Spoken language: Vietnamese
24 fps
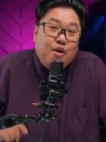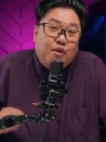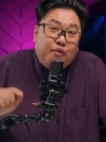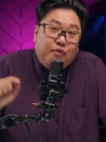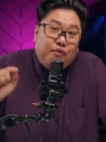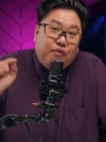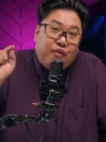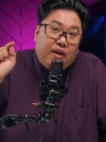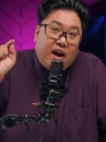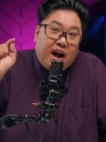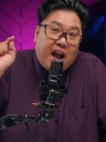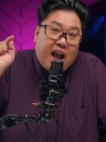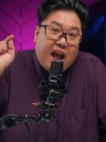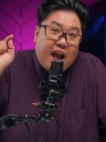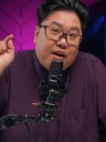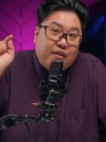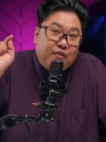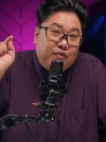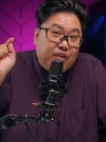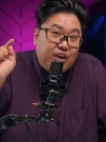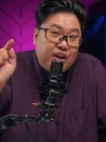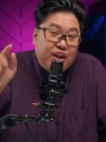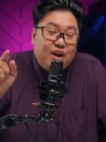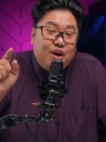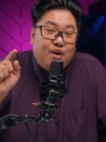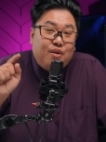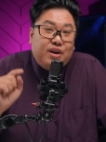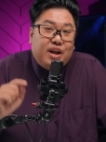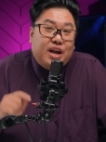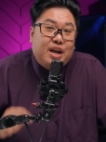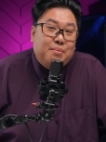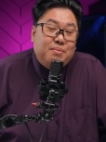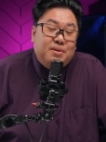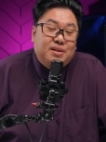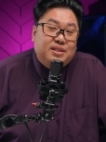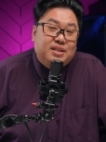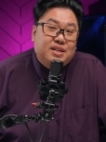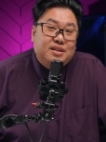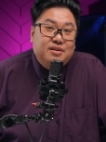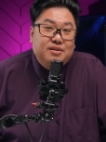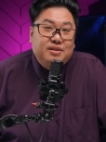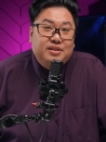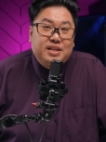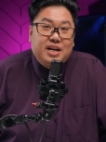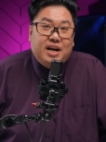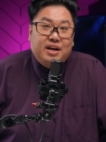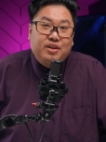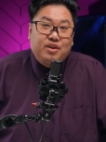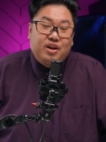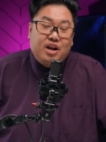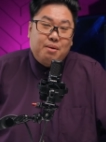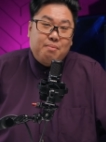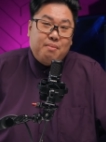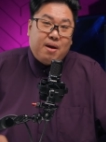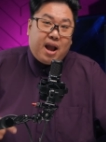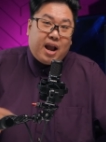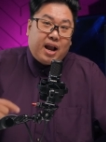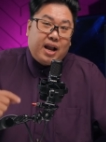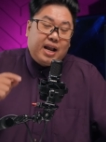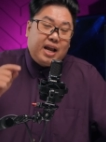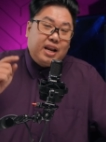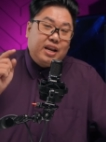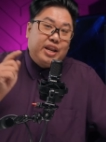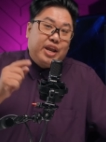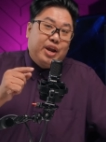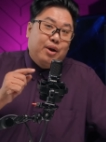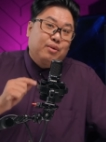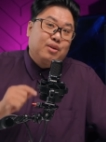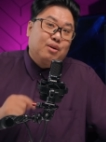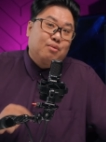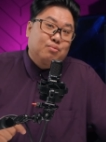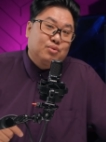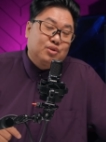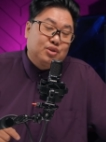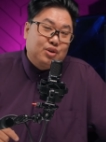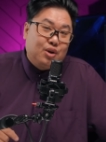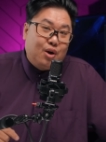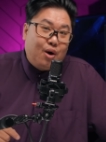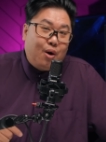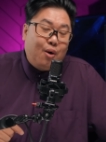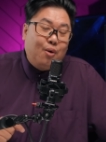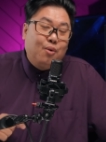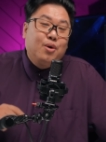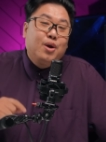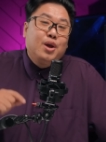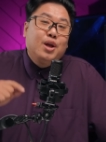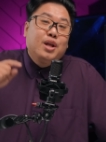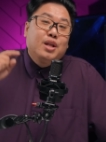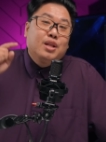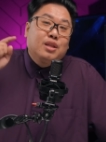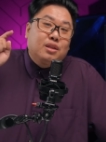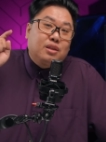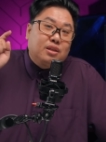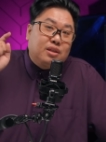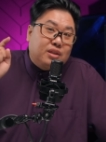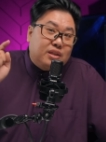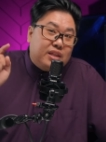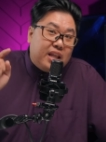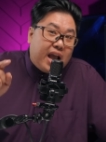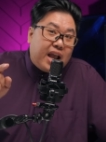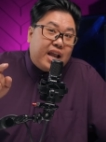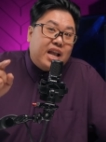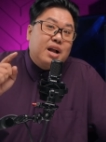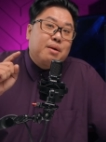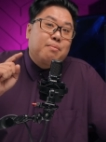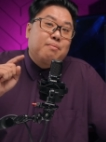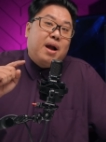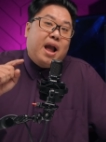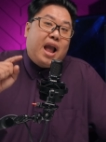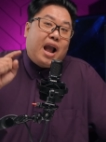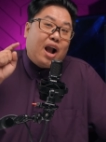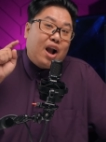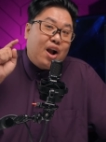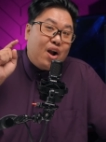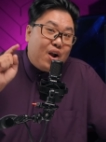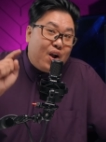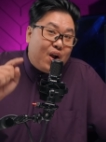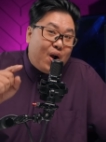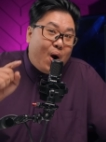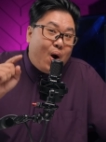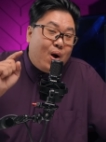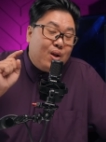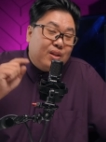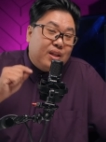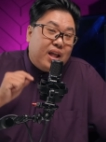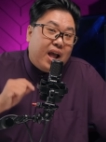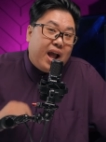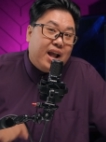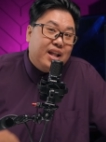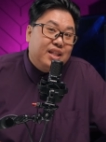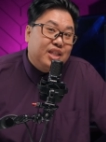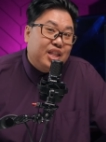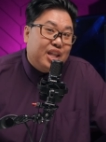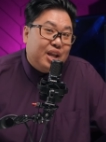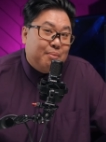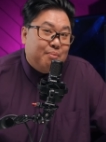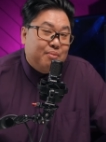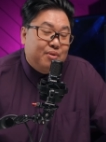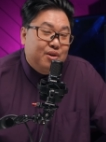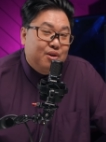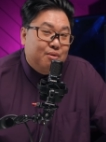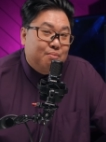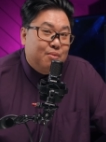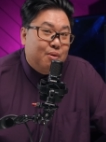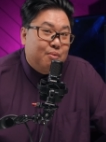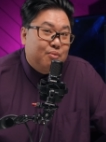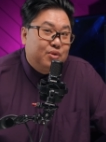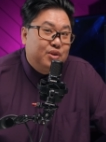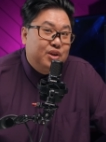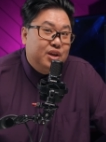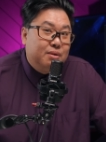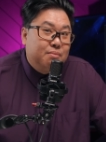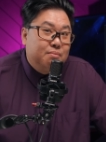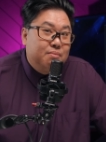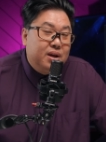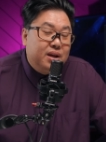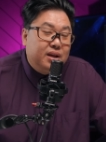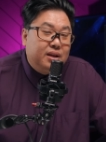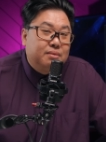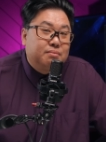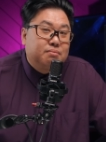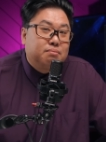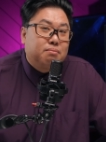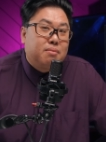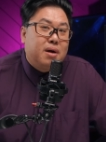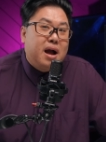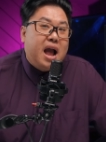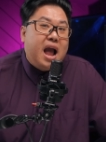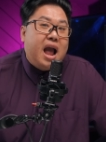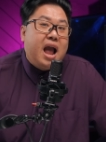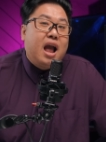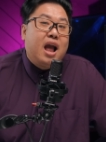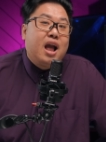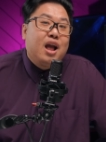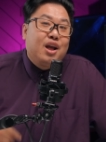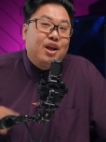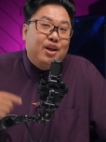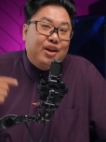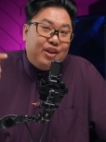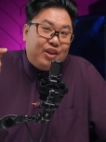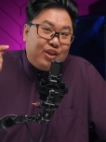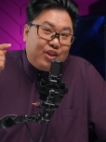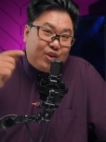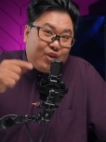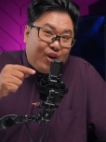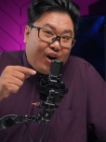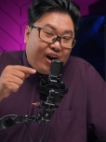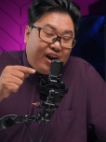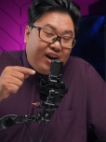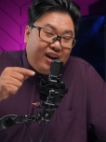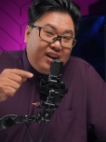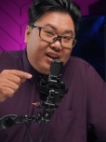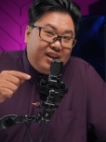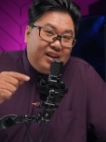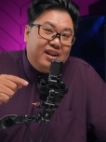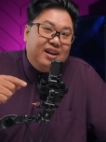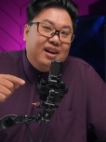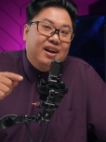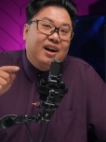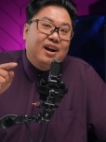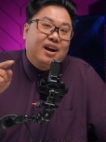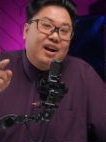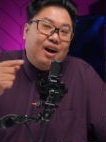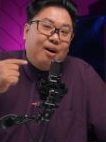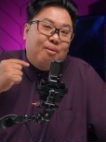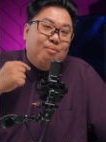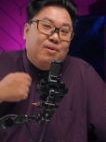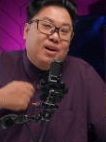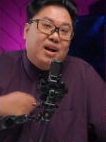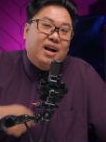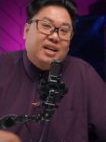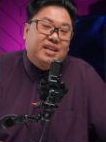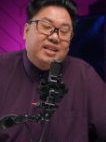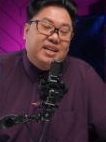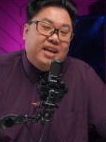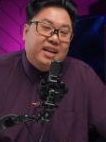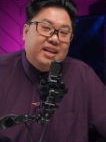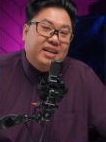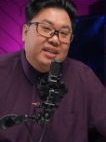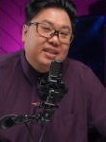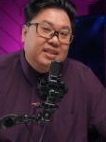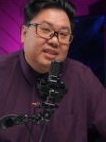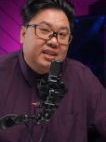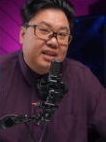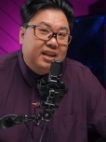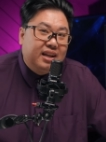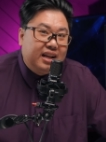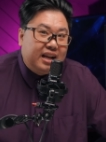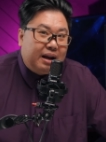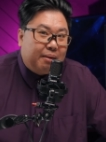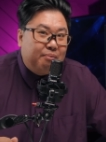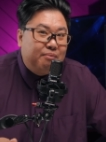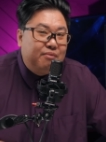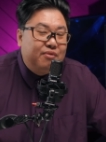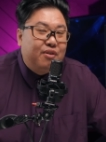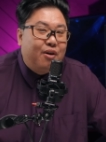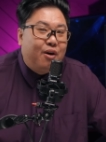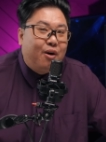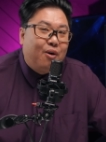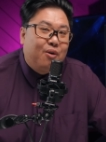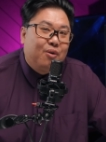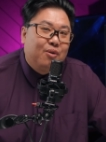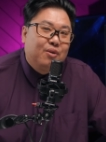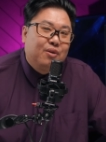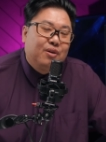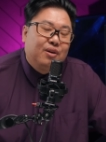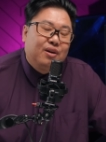và video này mình sẽ hướng dẫn cho các bạn cách hiểu thông số để các bạn có thể tìm được một chiếc mic mà chuẩn không cần chỉnh cắm vô